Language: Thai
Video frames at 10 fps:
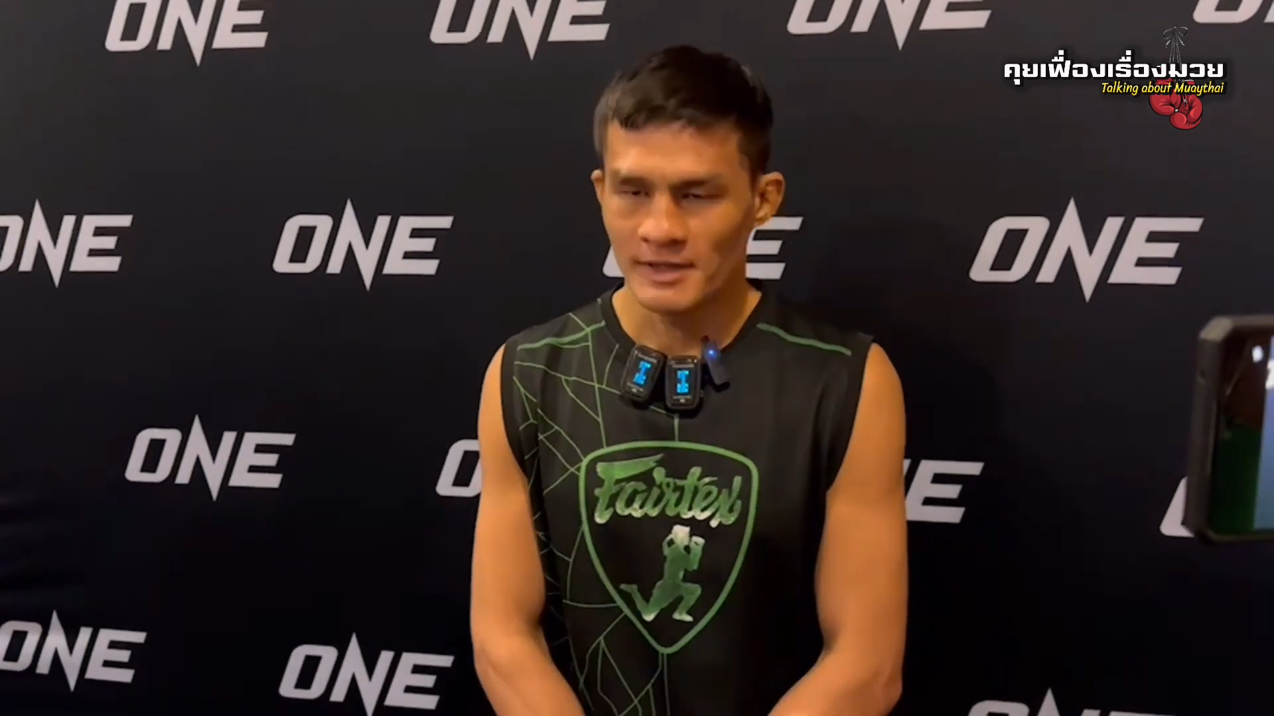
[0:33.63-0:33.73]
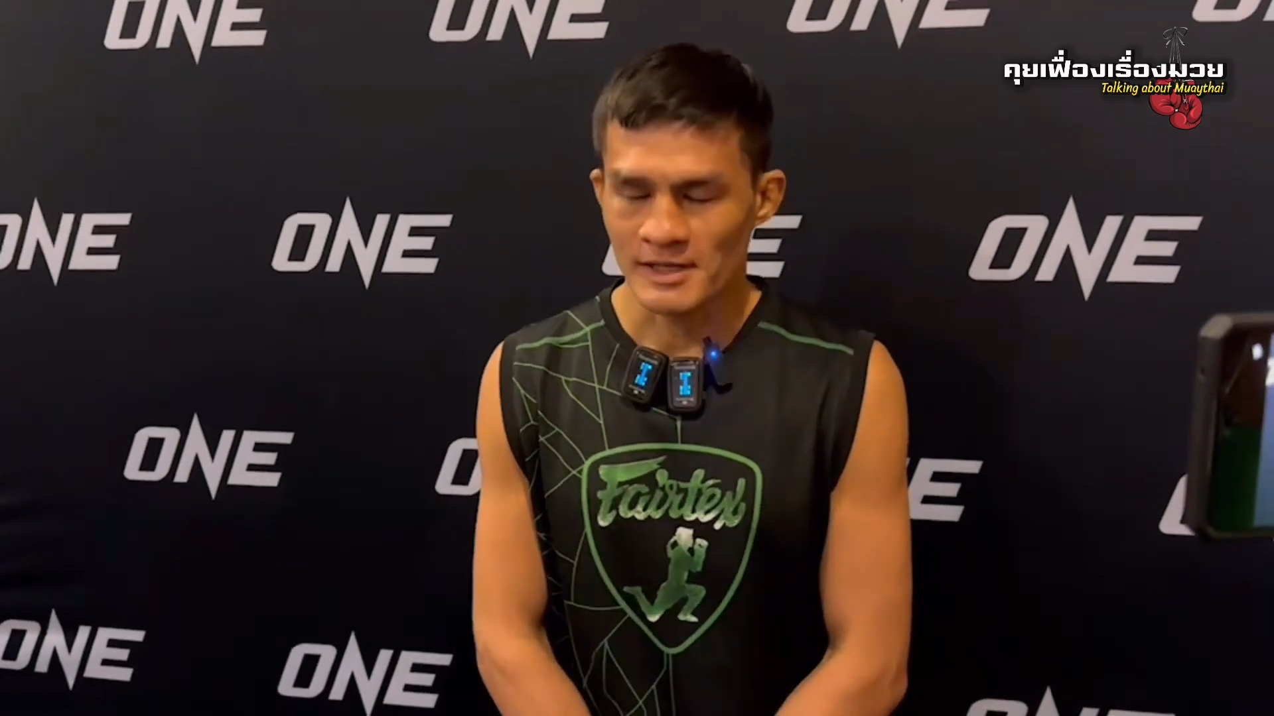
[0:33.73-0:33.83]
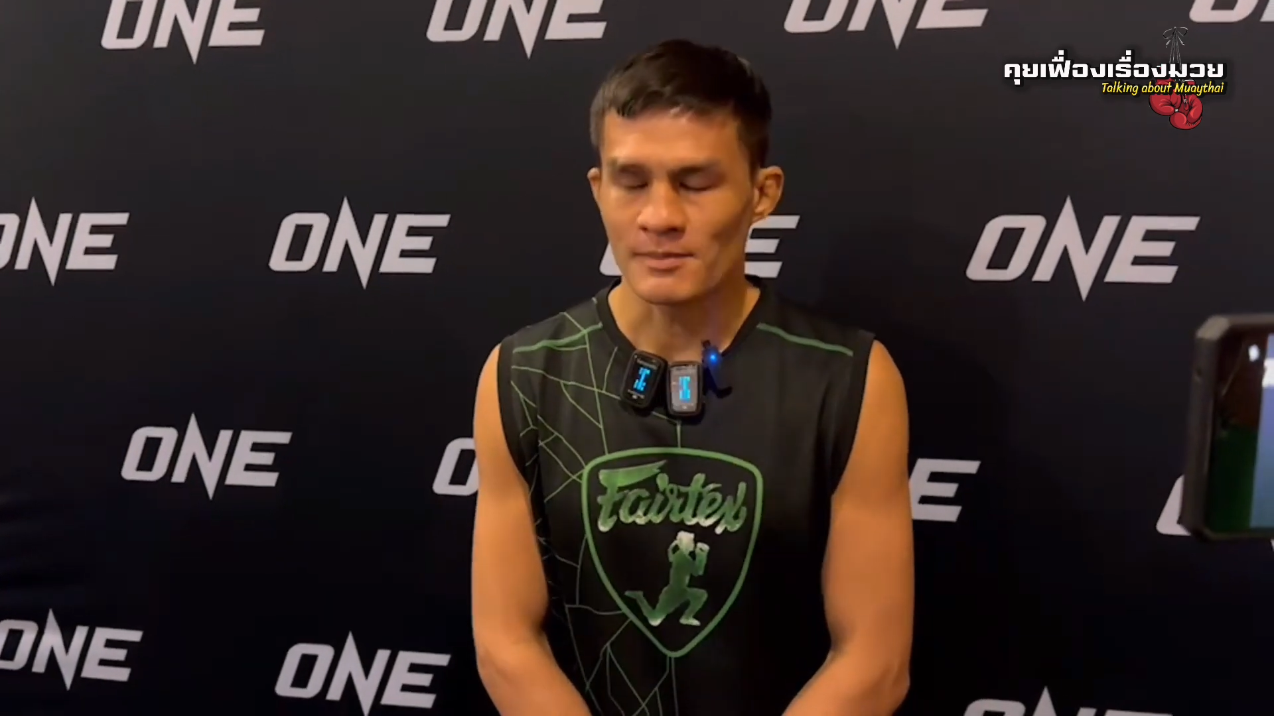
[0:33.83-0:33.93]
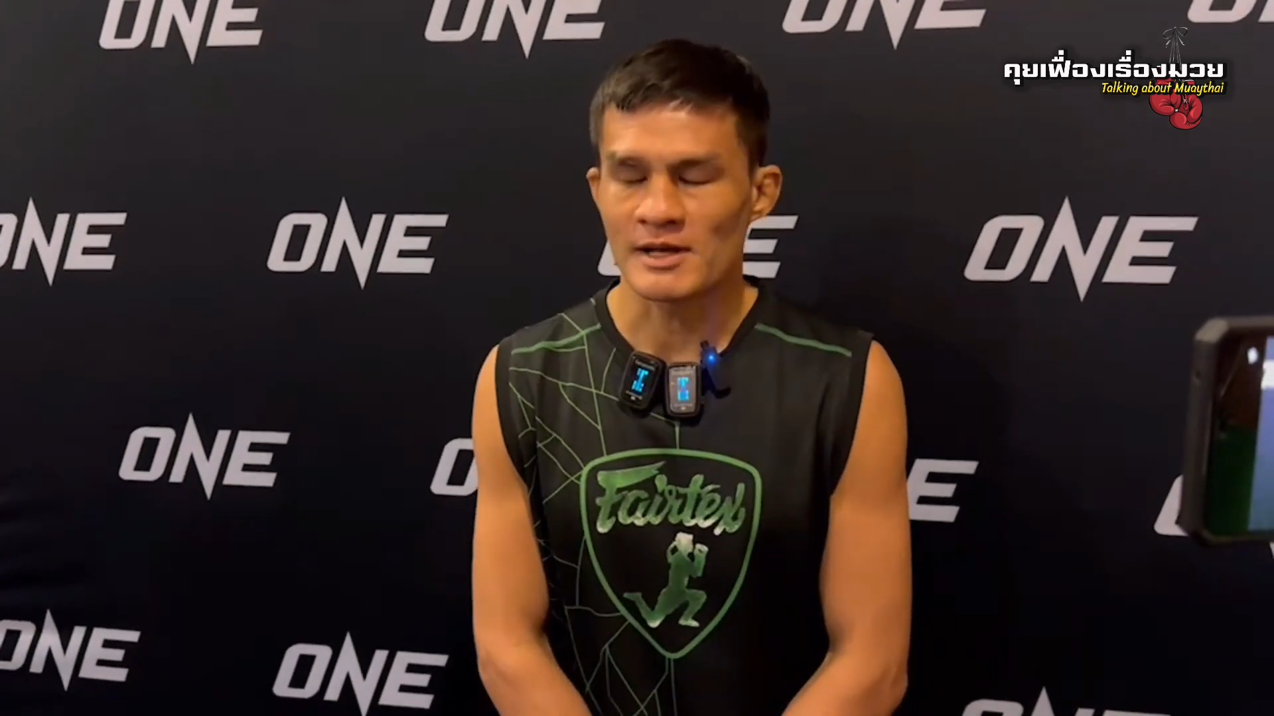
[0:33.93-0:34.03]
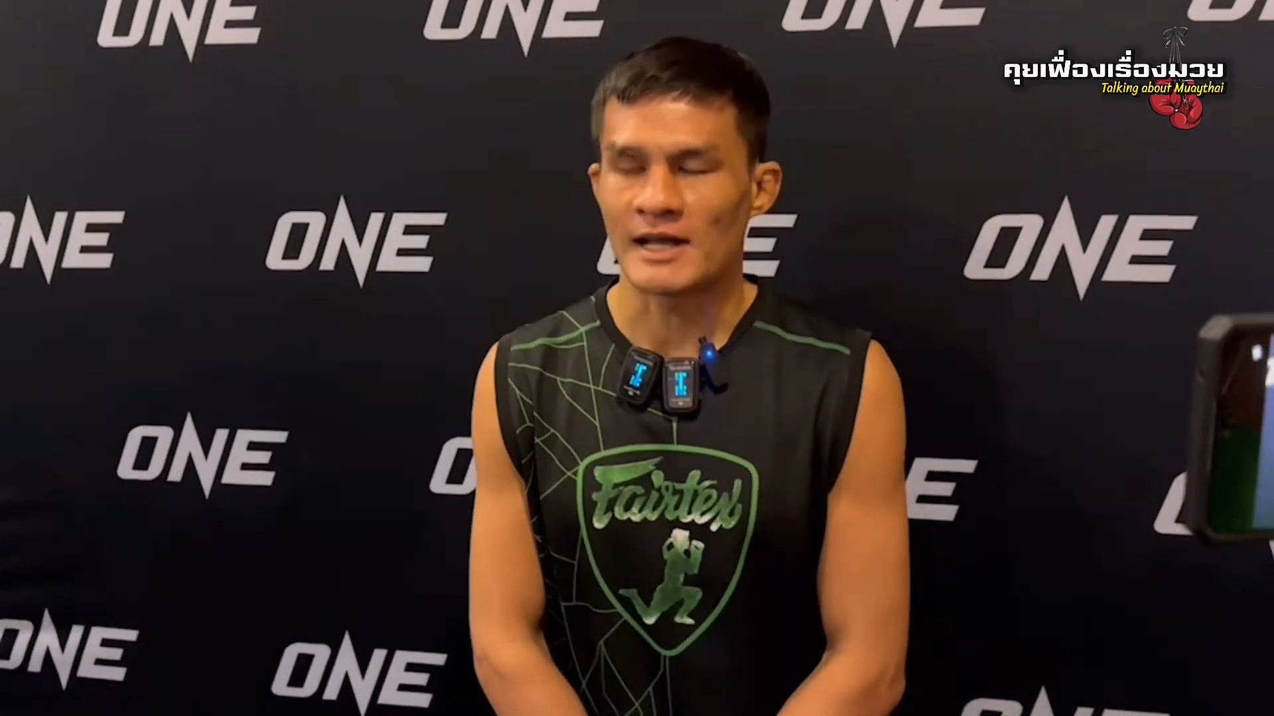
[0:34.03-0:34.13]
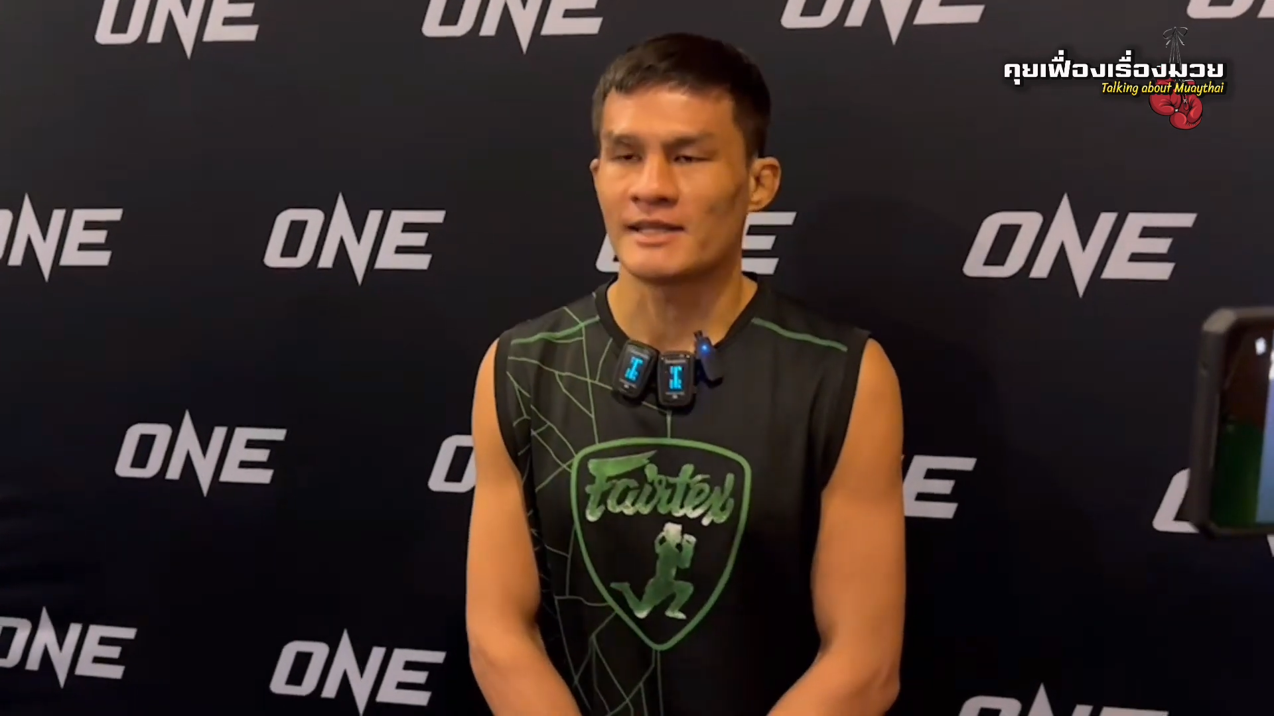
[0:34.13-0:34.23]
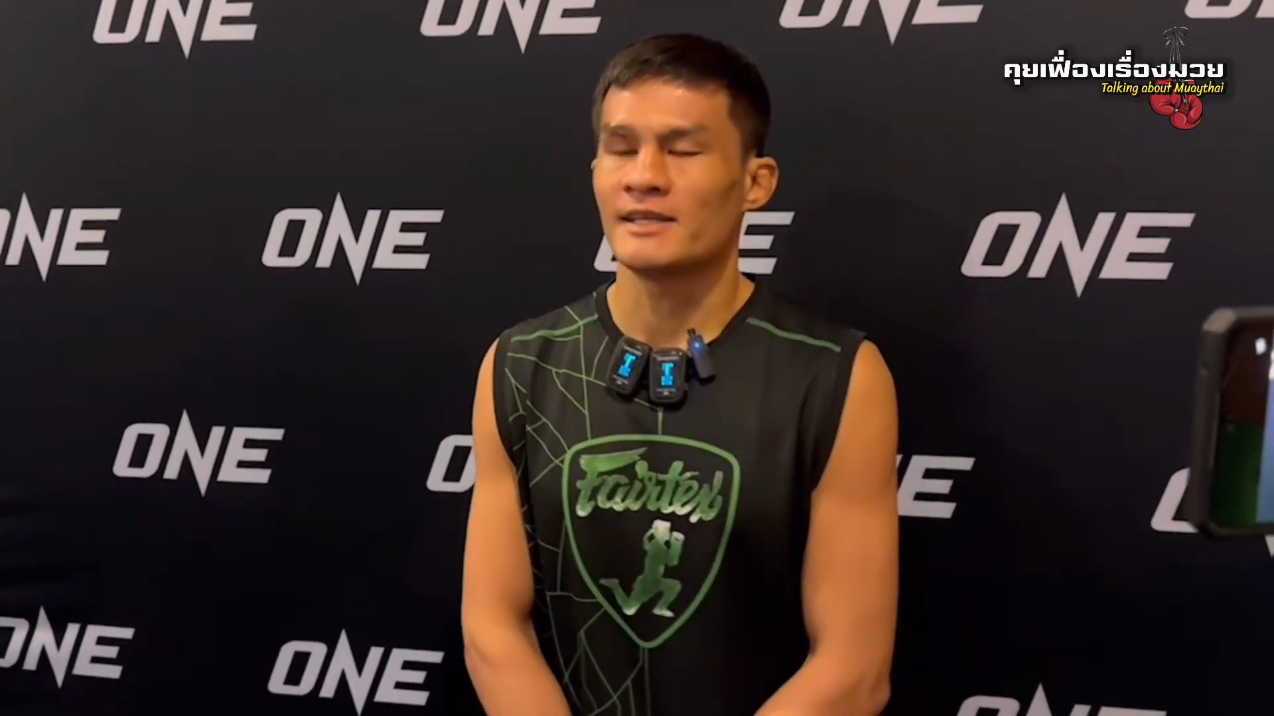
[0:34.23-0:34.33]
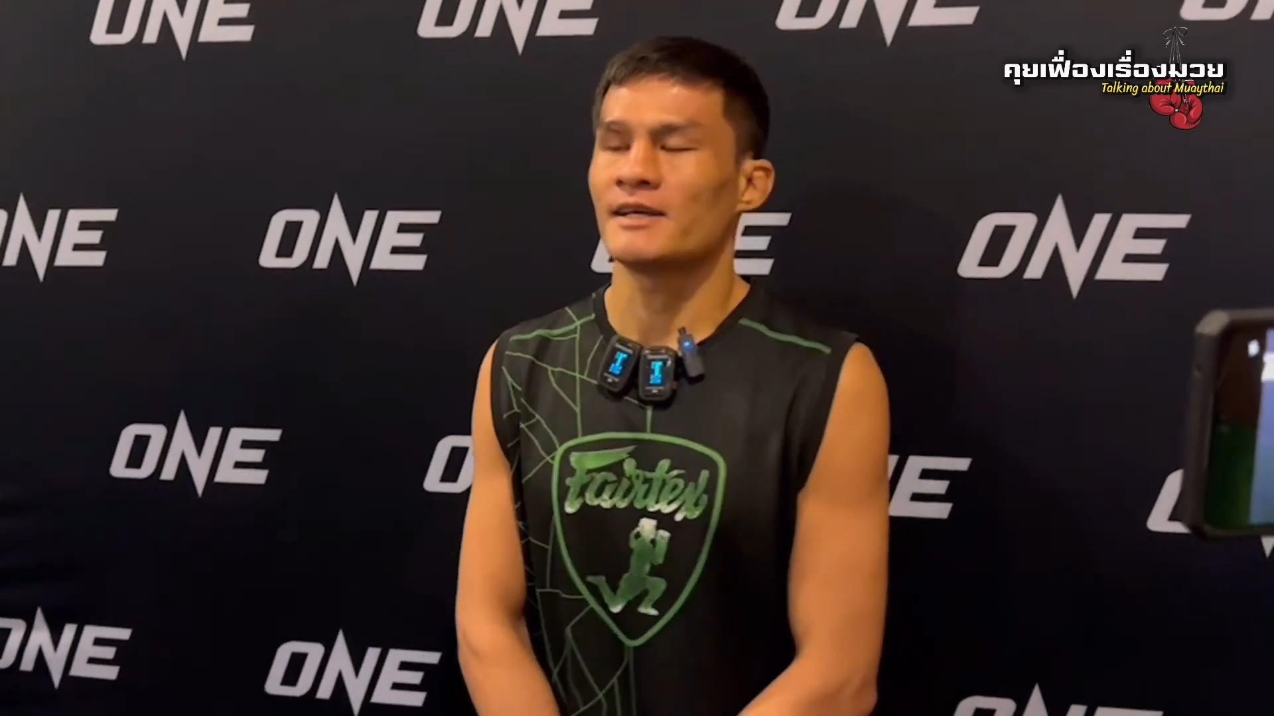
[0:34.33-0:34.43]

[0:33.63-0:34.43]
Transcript: กรรมการที่